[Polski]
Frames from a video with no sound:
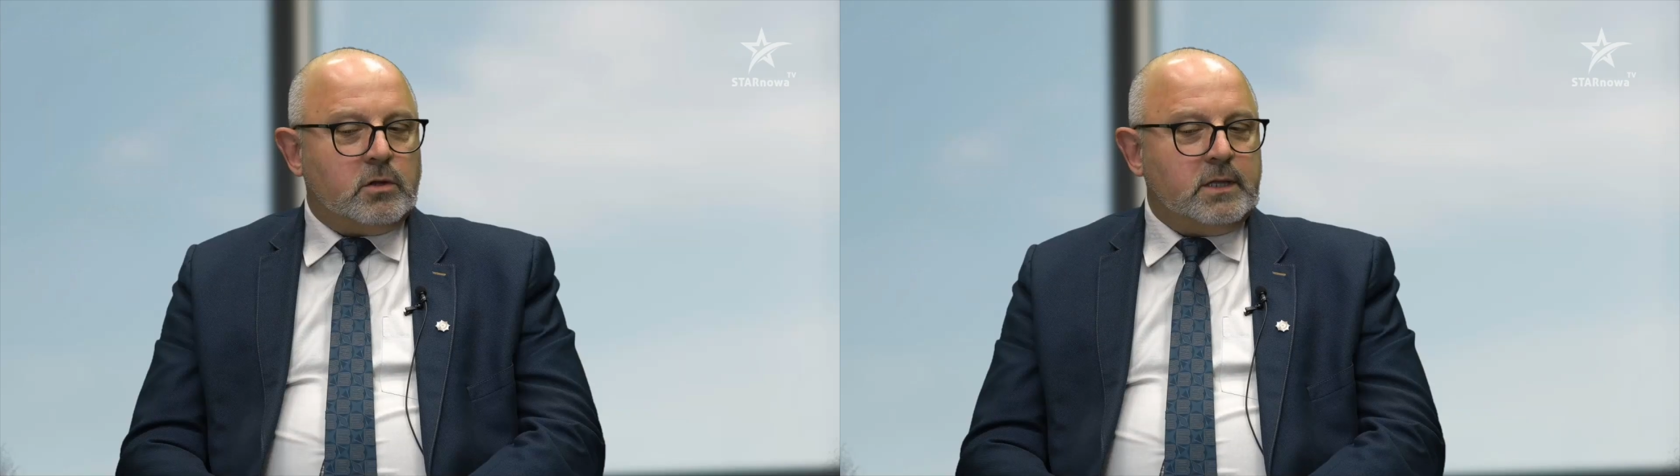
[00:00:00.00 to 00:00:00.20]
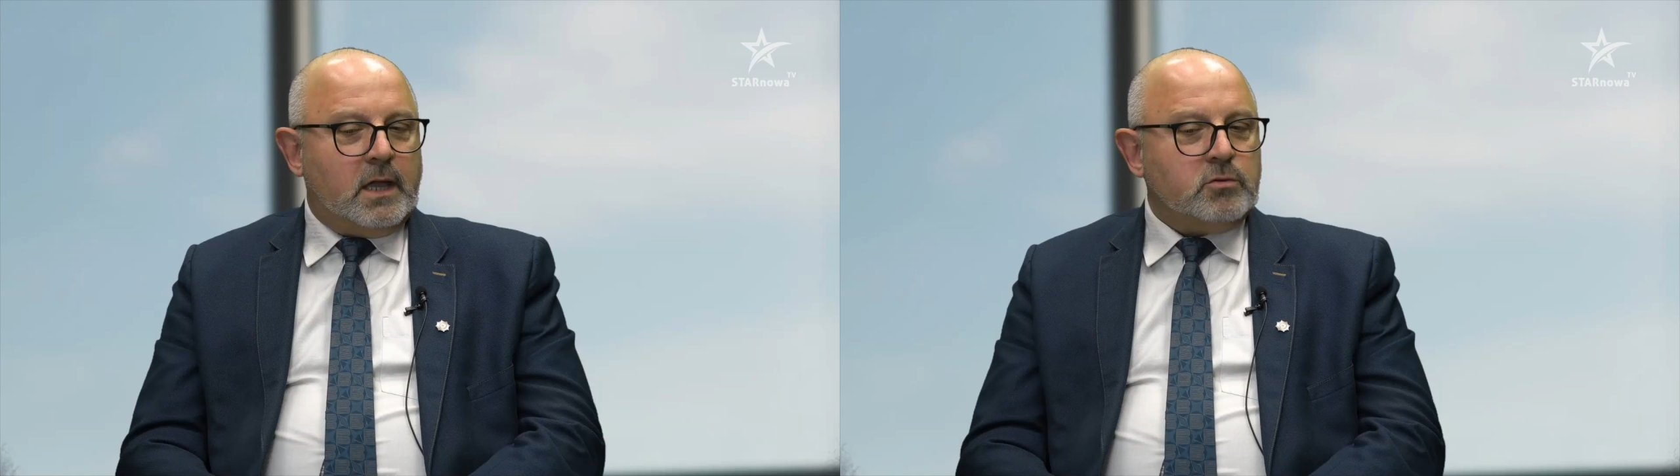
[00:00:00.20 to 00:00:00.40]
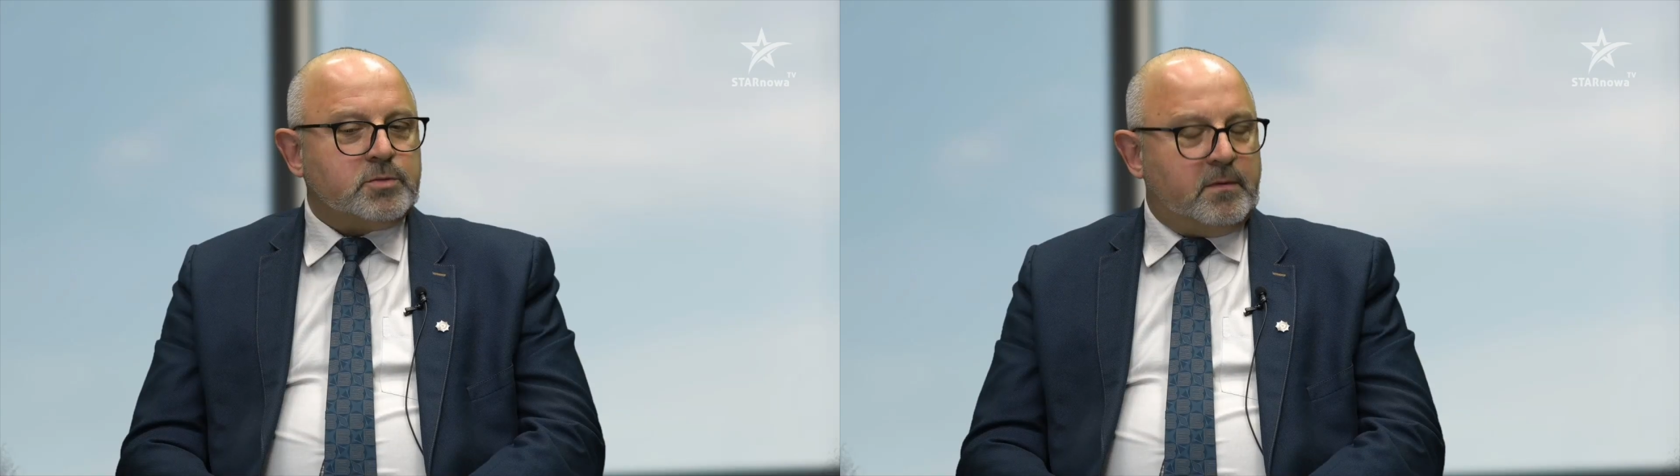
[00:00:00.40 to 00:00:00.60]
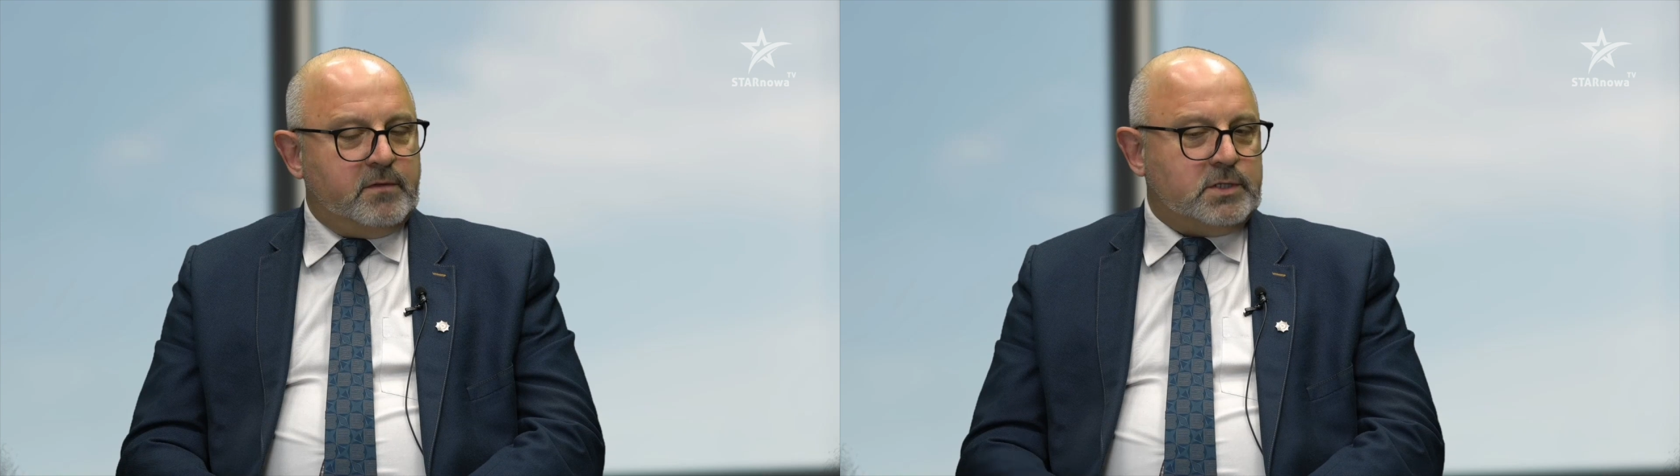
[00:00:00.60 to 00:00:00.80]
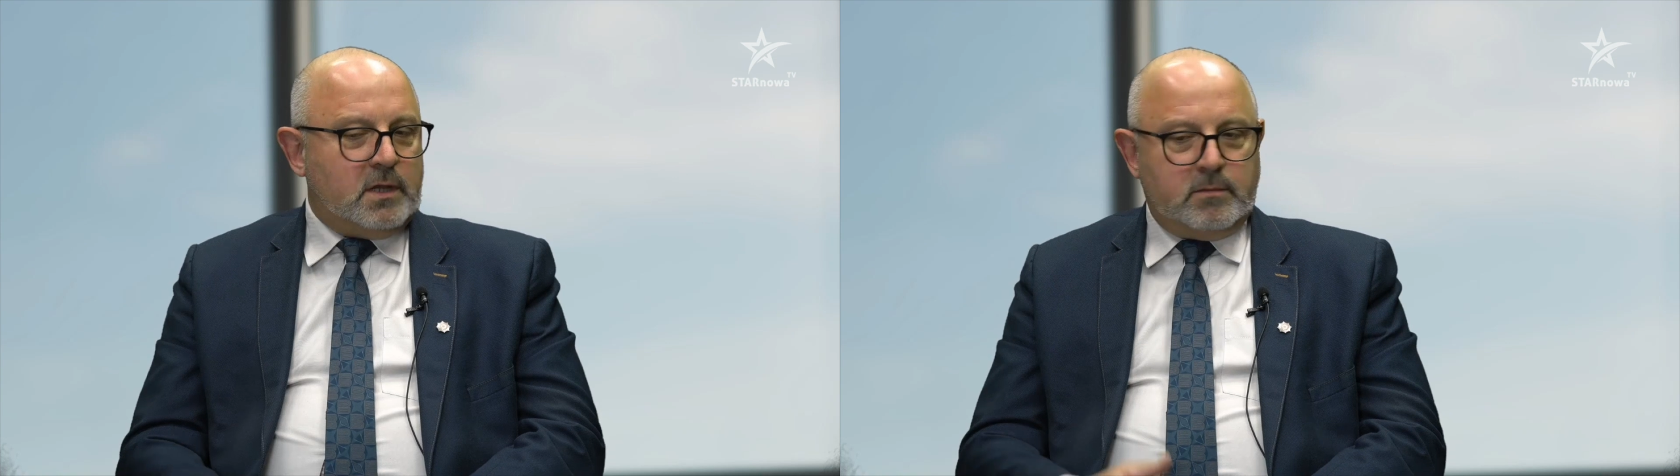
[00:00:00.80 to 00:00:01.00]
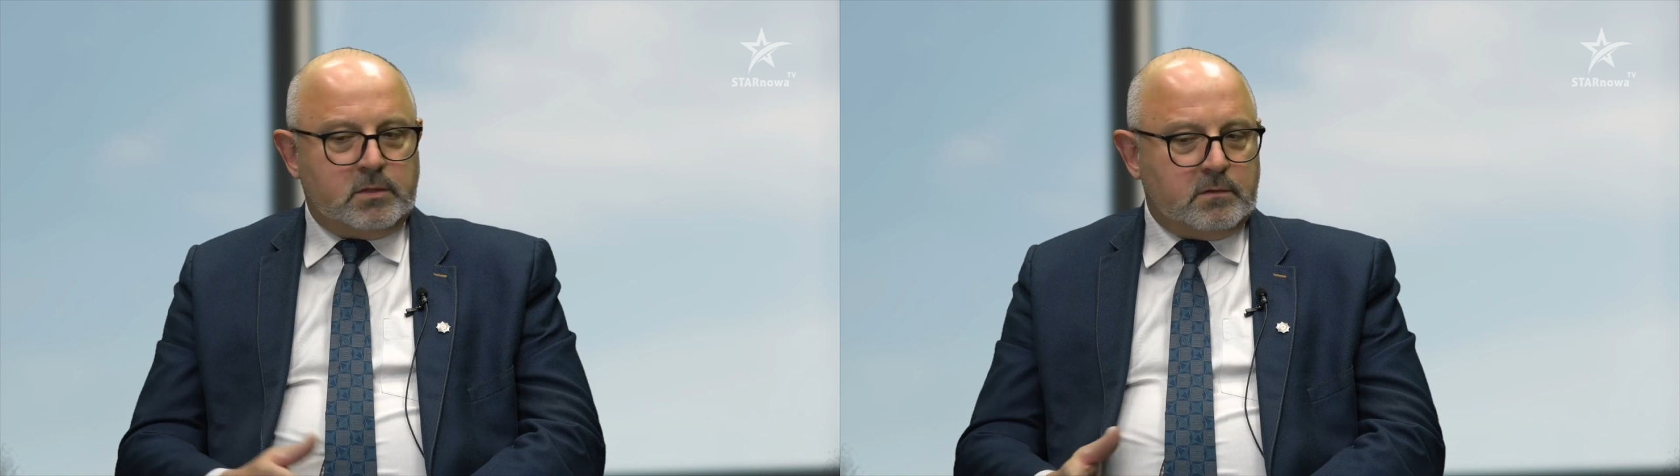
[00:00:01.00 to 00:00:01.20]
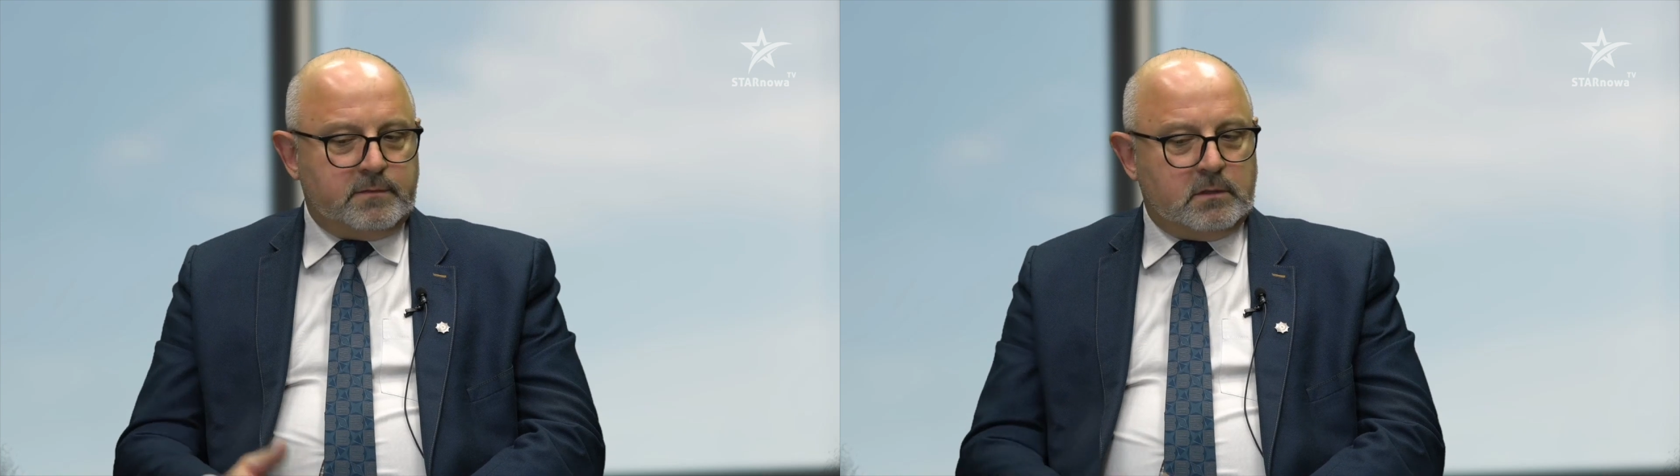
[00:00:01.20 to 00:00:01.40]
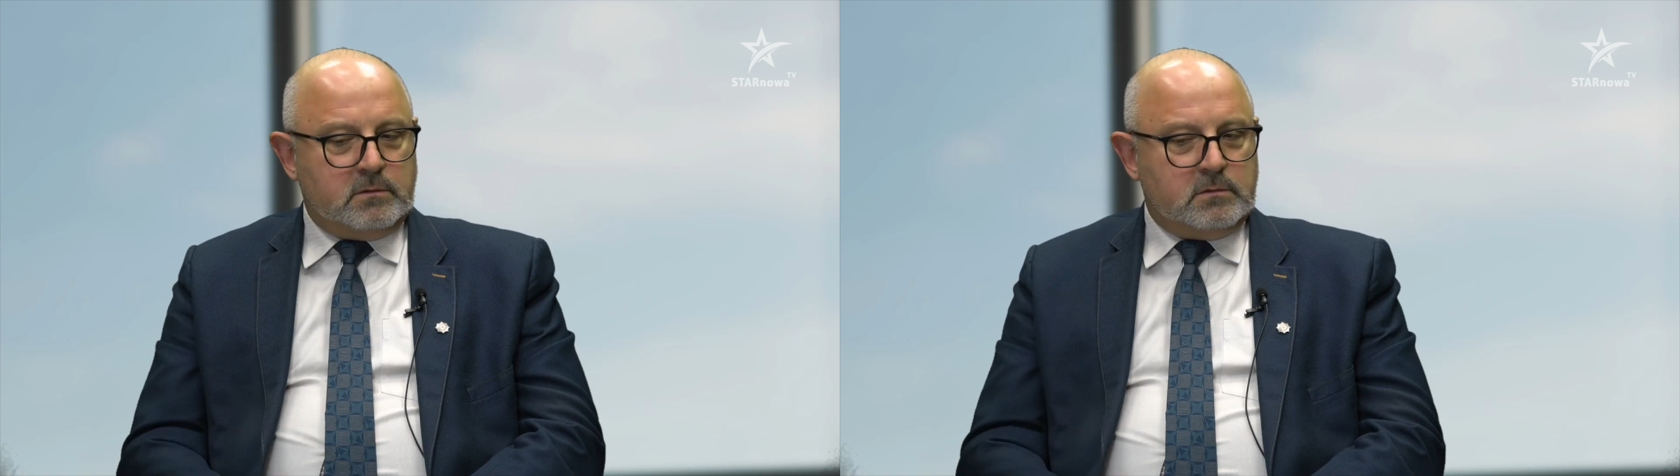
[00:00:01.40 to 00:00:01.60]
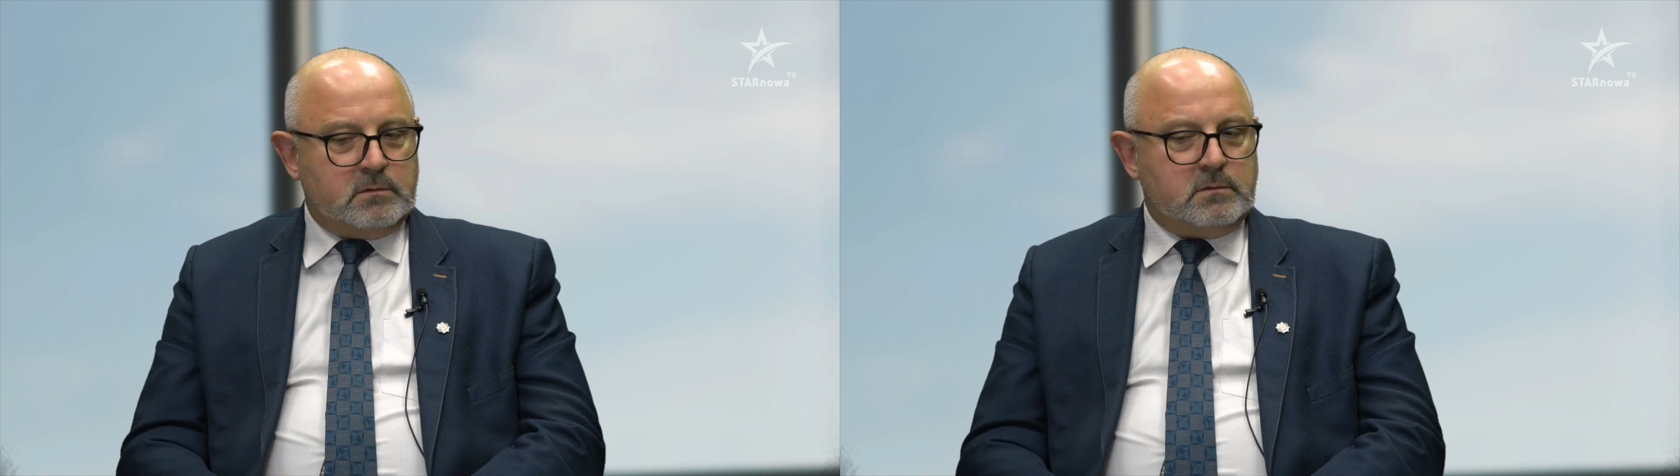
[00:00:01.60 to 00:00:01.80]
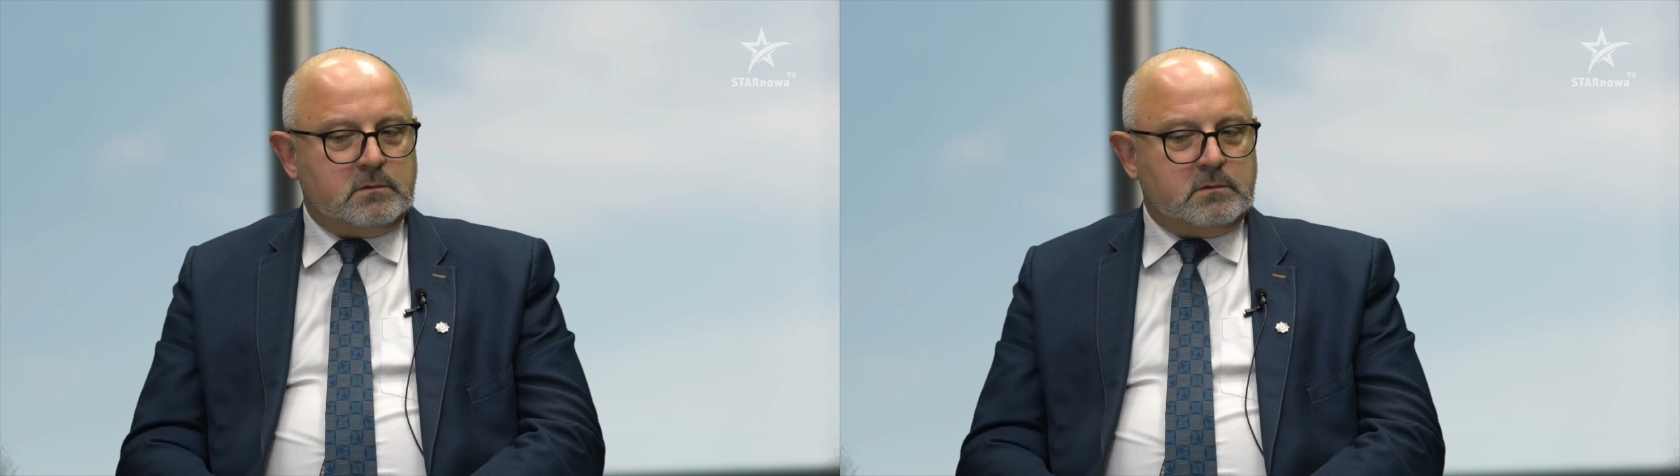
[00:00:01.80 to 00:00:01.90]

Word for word: ja już powiedziałem i to w wielu